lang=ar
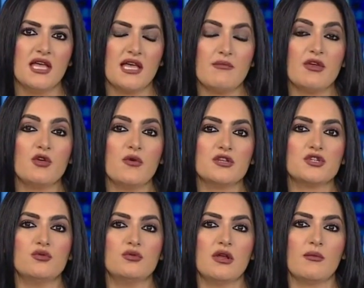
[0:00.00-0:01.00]
كما
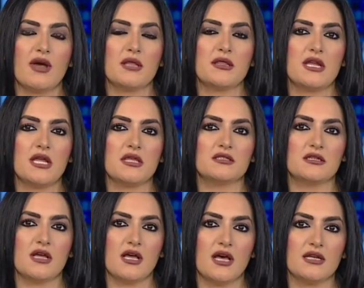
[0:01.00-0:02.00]
يواجهون مع
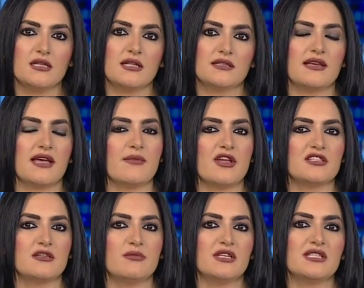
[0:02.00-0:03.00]
ثلاثة آخرين اتهامات
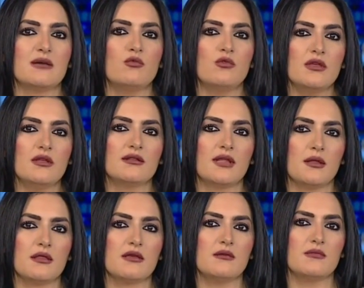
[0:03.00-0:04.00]
بتمويل
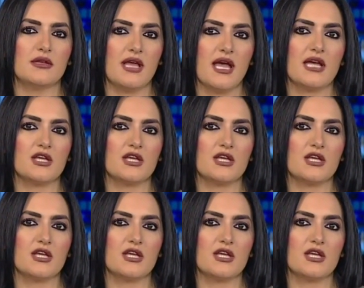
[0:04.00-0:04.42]
تنظيم داعش